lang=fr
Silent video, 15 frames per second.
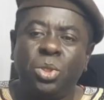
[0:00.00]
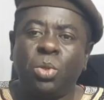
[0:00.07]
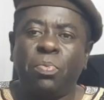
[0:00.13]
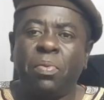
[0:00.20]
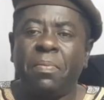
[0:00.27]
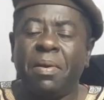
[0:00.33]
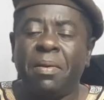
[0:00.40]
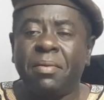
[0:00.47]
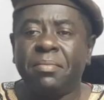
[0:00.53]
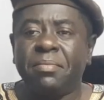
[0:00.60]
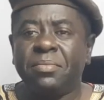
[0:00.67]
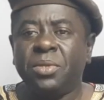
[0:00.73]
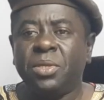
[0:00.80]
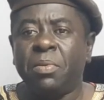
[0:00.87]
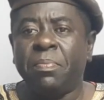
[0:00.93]
je ne peux pas,
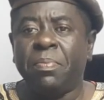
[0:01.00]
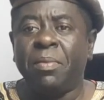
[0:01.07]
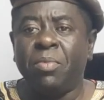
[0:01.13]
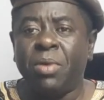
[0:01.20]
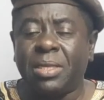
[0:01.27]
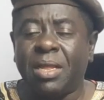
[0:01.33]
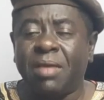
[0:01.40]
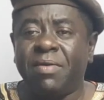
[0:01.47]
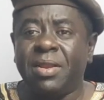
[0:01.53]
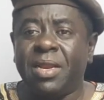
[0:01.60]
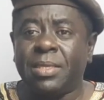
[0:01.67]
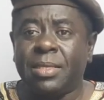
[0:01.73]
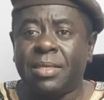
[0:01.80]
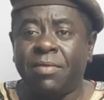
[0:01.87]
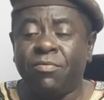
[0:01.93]
je peux pas moi travailler
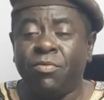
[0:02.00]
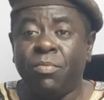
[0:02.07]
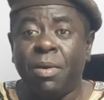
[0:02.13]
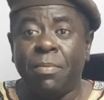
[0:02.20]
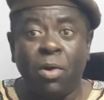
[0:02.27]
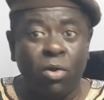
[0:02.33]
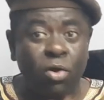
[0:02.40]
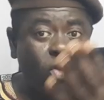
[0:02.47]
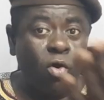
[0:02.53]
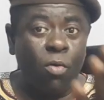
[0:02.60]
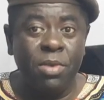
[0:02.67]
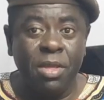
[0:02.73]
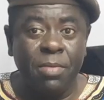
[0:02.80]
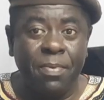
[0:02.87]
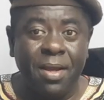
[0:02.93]
dans cet environnement. Mais on ne
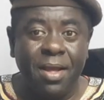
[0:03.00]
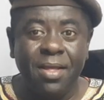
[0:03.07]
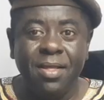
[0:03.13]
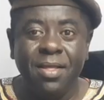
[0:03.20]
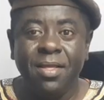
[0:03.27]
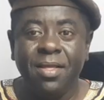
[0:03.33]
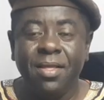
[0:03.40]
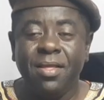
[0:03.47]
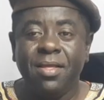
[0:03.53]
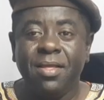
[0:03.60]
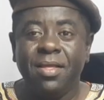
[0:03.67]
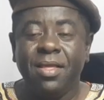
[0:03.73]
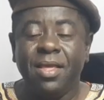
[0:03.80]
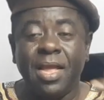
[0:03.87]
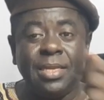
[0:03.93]
communique pas.
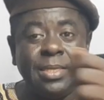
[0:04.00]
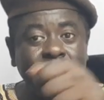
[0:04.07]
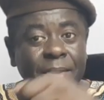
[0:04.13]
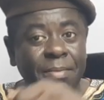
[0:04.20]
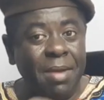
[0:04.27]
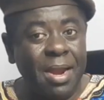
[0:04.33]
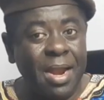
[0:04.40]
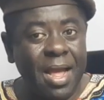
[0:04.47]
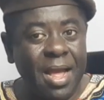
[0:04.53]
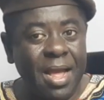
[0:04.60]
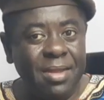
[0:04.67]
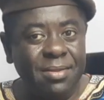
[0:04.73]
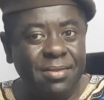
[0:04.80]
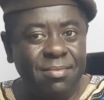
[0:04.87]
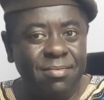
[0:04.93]
Est-il
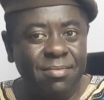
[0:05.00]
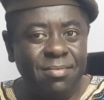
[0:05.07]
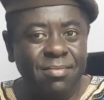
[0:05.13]
malade